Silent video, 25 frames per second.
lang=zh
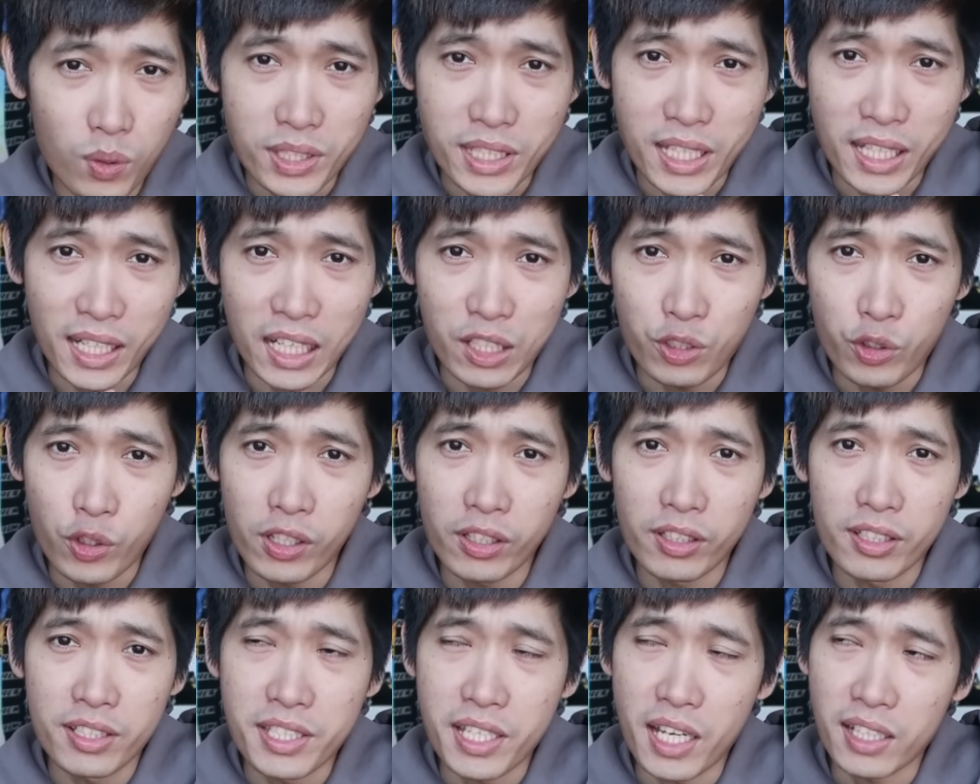我现在感觉
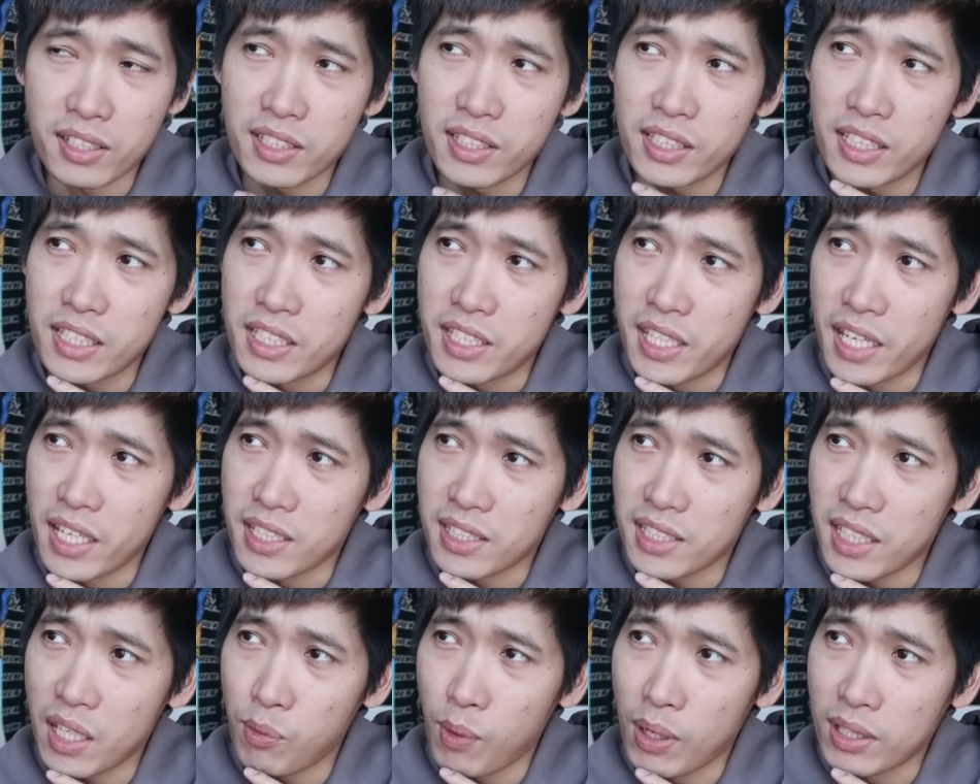有点像是以
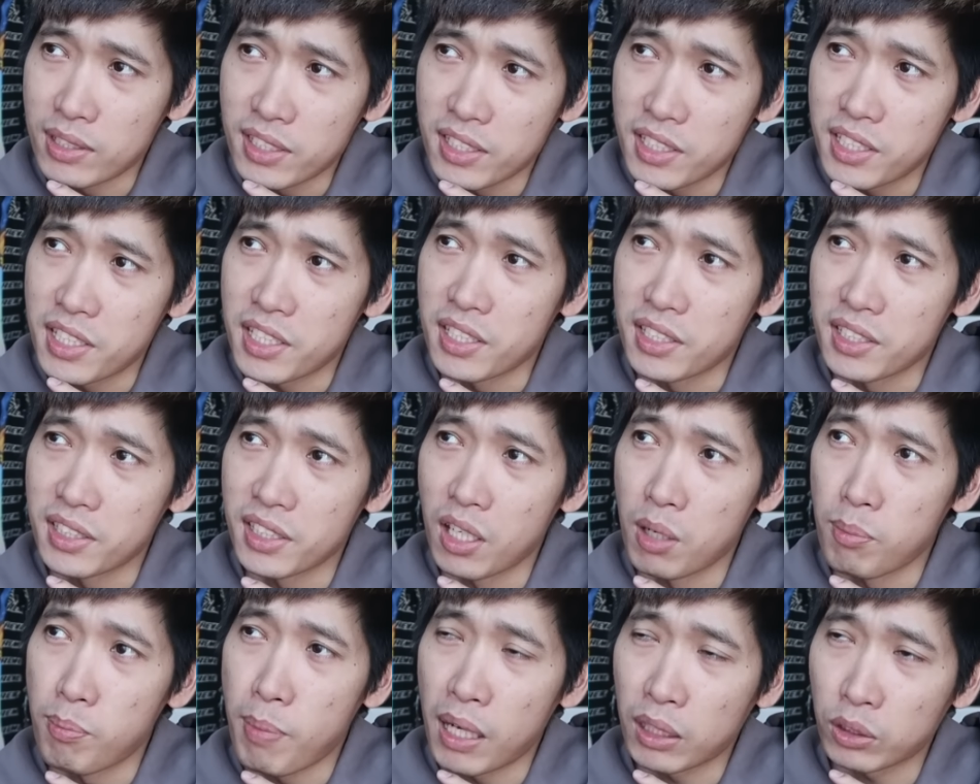前上晚自习的时
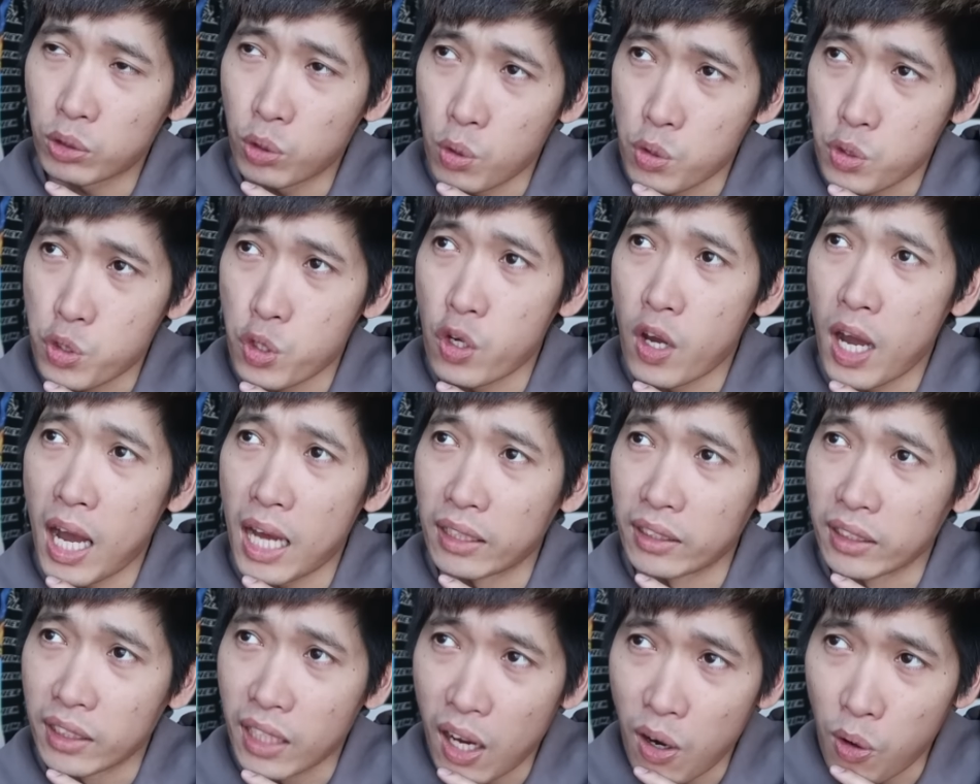候帮同学
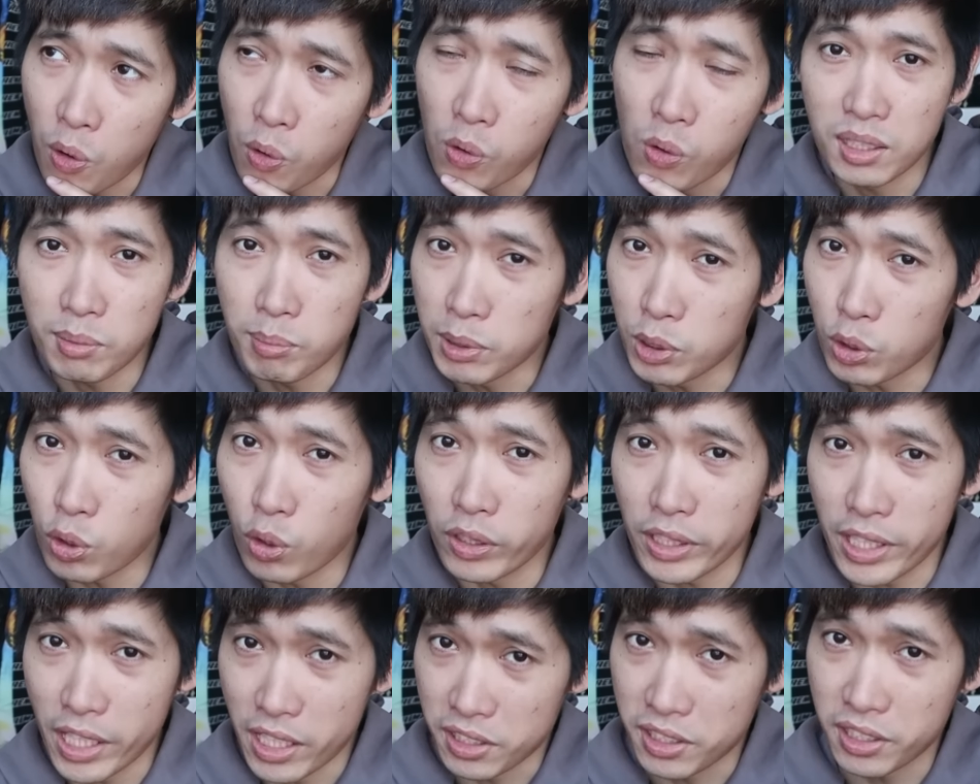喊道，这么
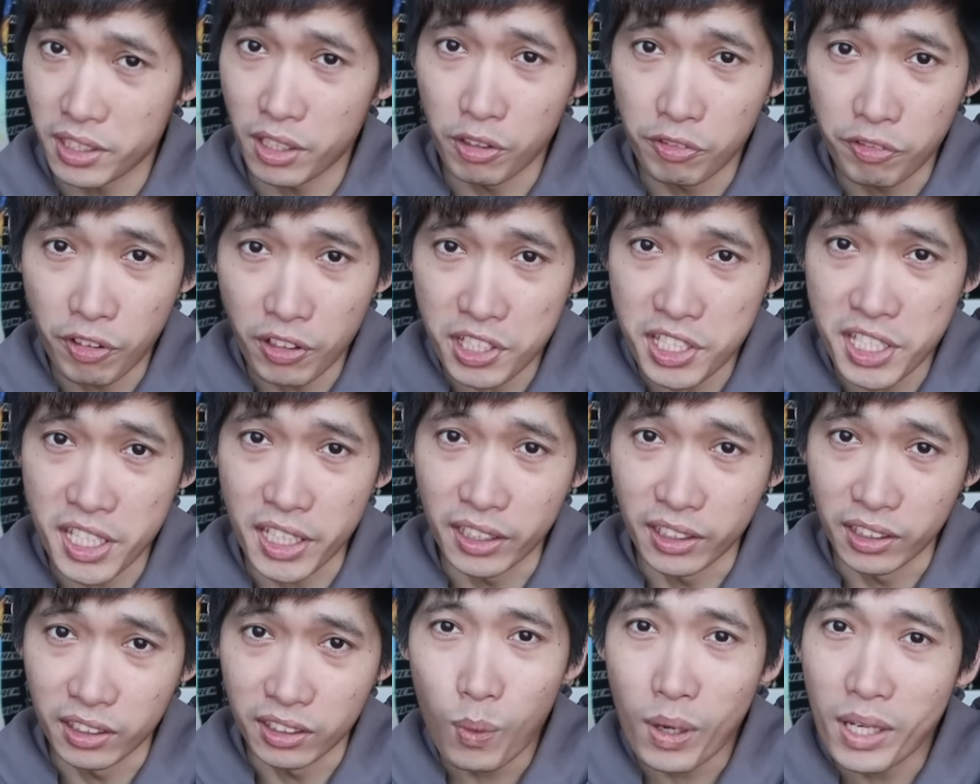做也是有风
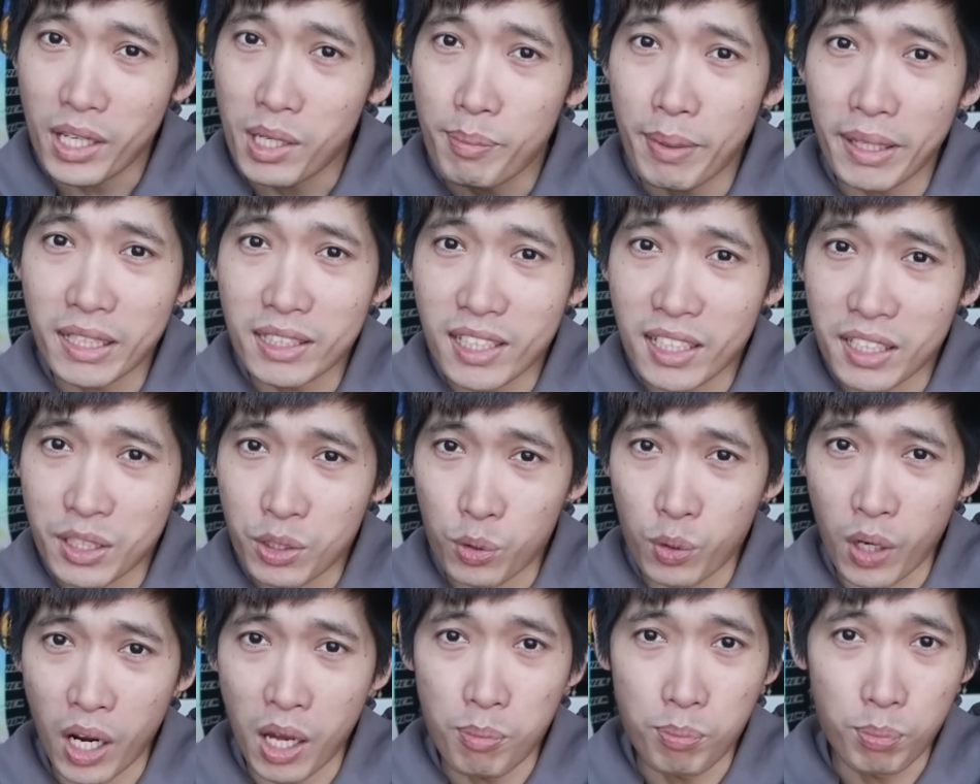险的，万一被认
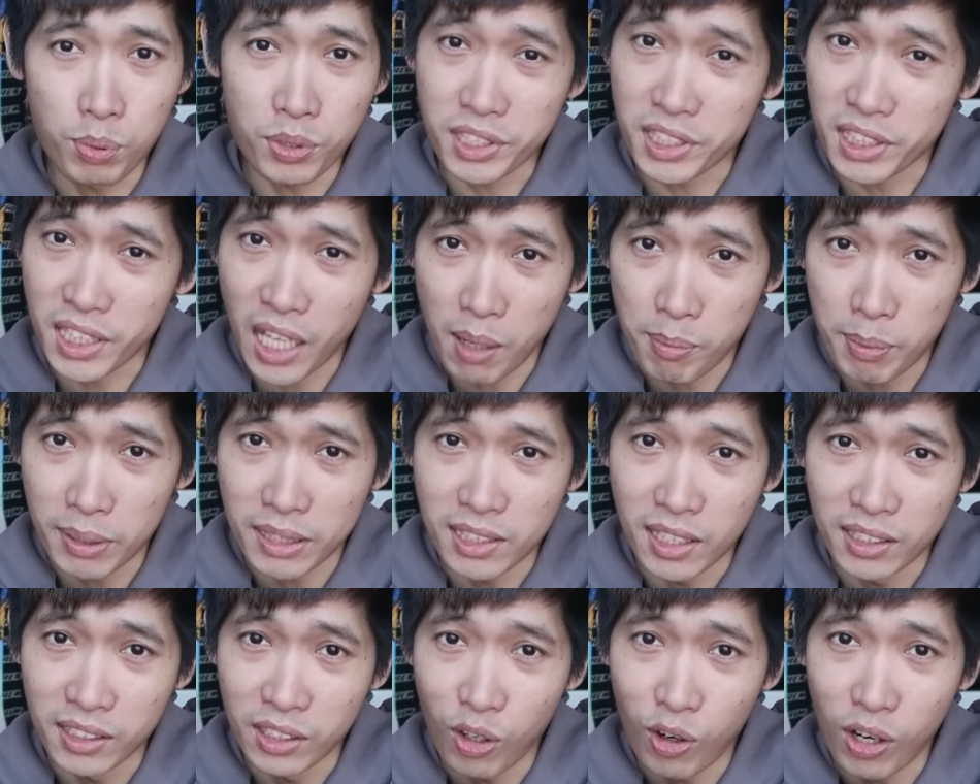出来不是他
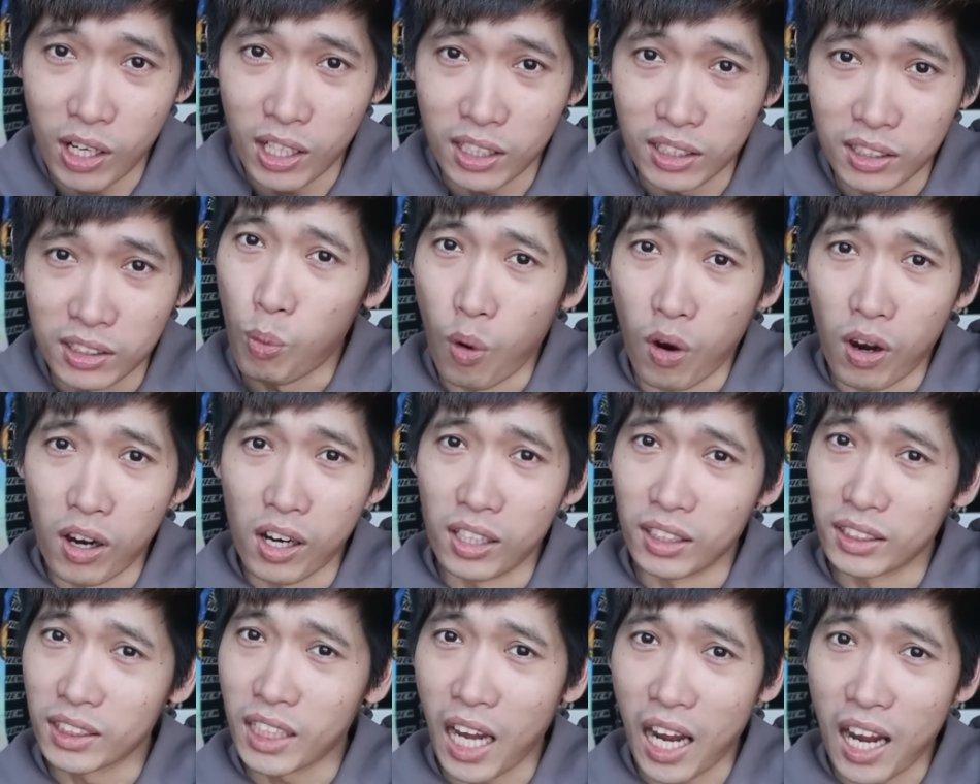本人的话，我
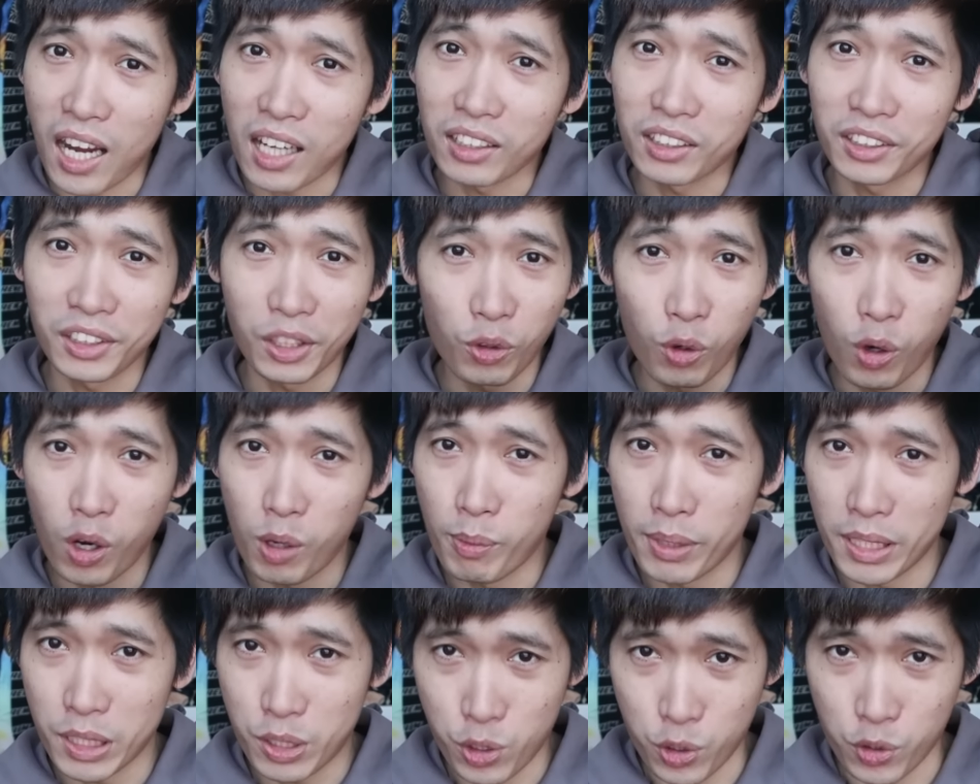和他都会
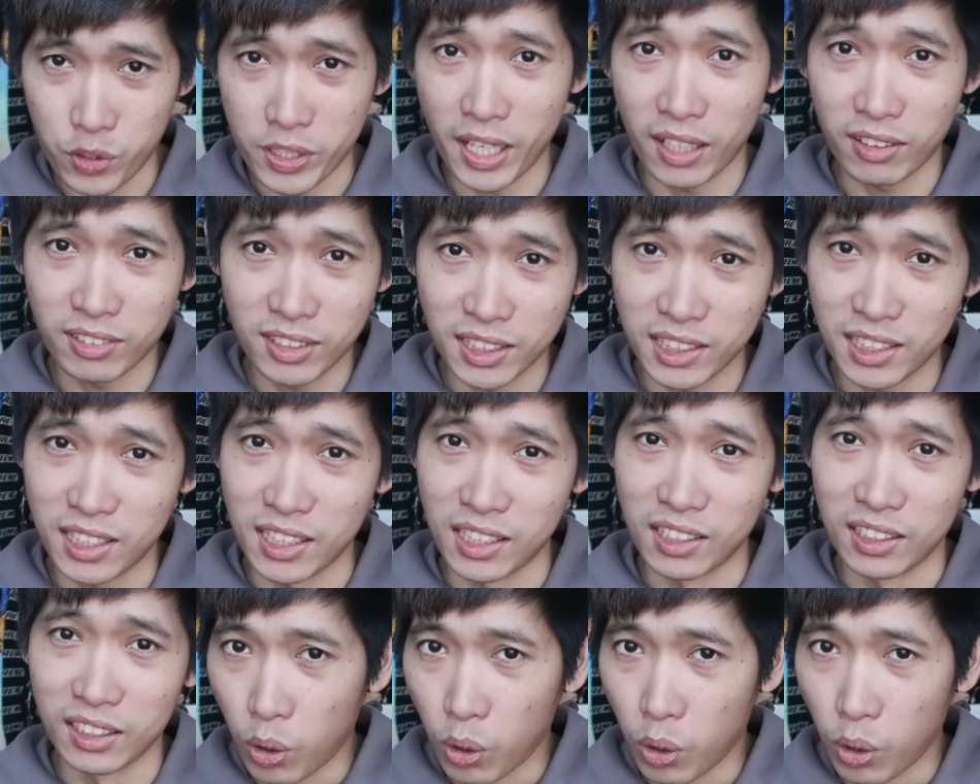被取消资格。